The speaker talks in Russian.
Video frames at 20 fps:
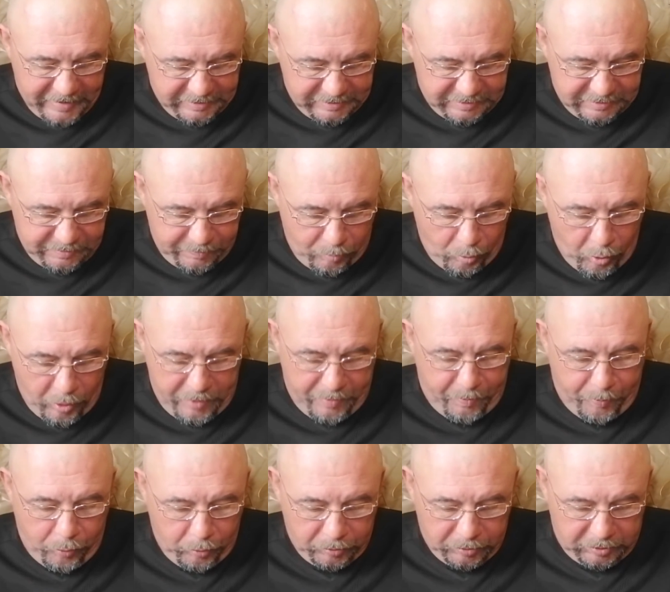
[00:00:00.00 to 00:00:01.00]

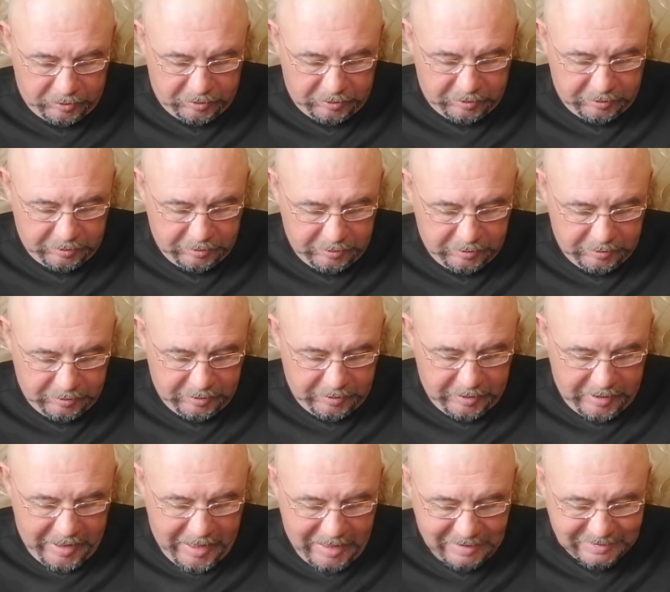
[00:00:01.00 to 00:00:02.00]
Восьмой пункт.
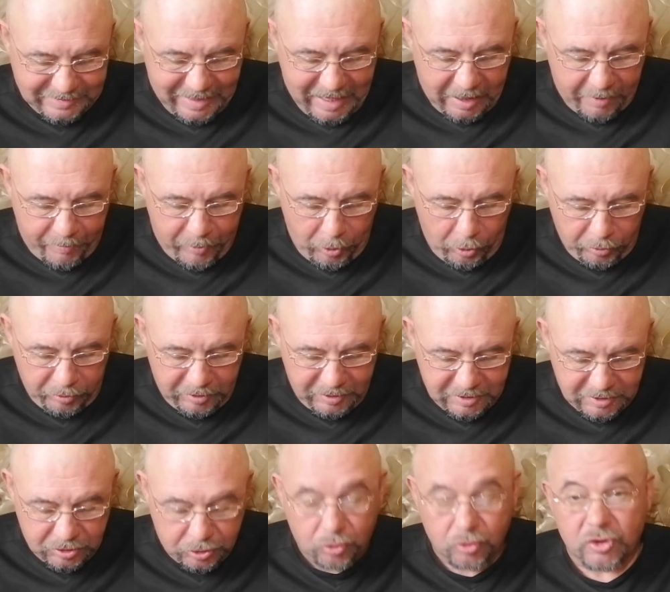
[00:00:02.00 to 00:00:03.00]

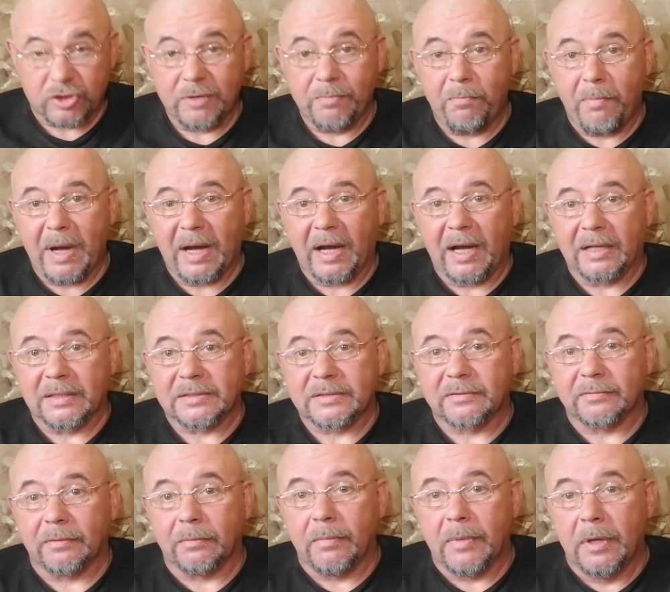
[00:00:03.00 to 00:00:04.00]
Оскорбленность чужим
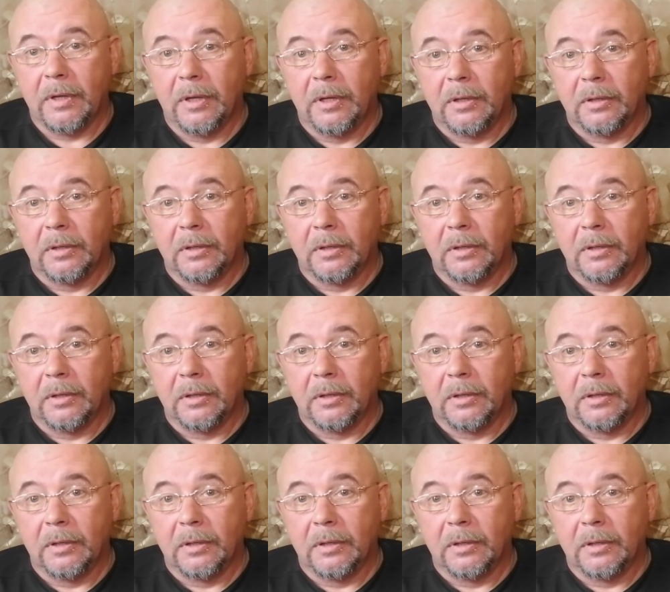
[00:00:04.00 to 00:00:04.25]
богатством.